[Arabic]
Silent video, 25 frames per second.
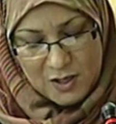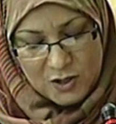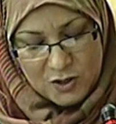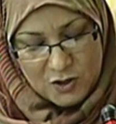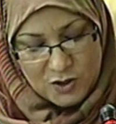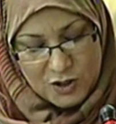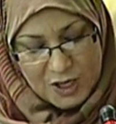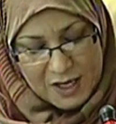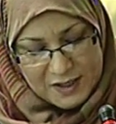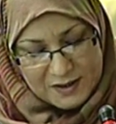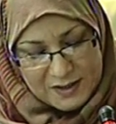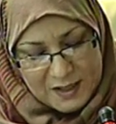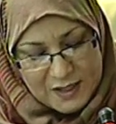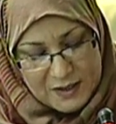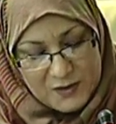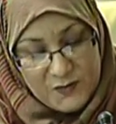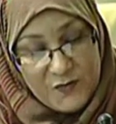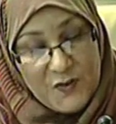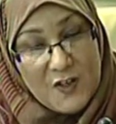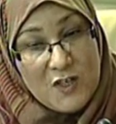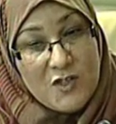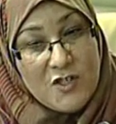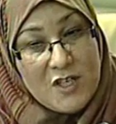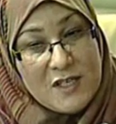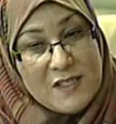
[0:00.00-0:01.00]
جديد
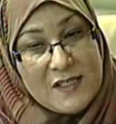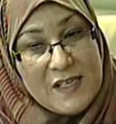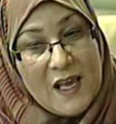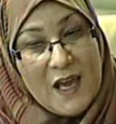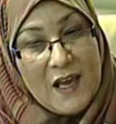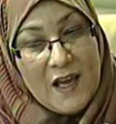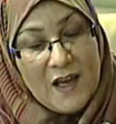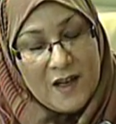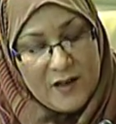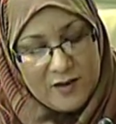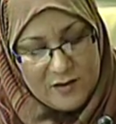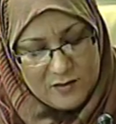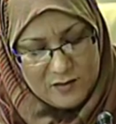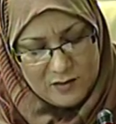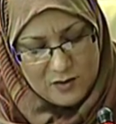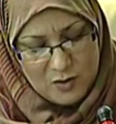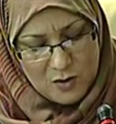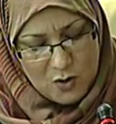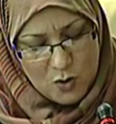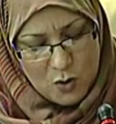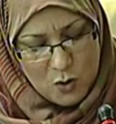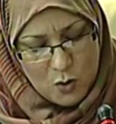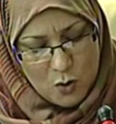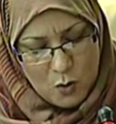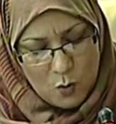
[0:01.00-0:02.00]
في الجزائر
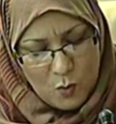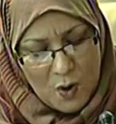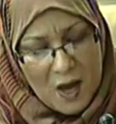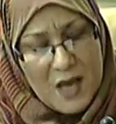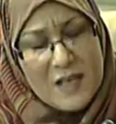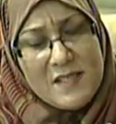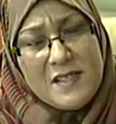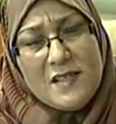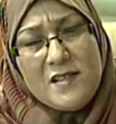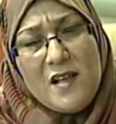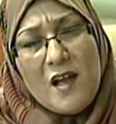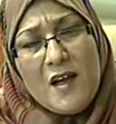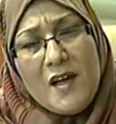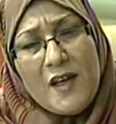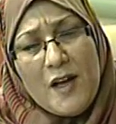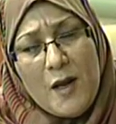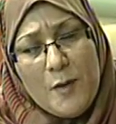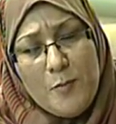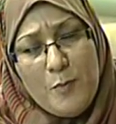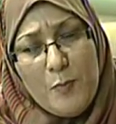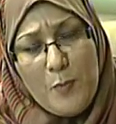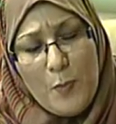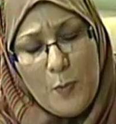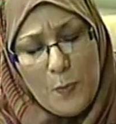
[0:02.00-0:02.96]
وأستغرب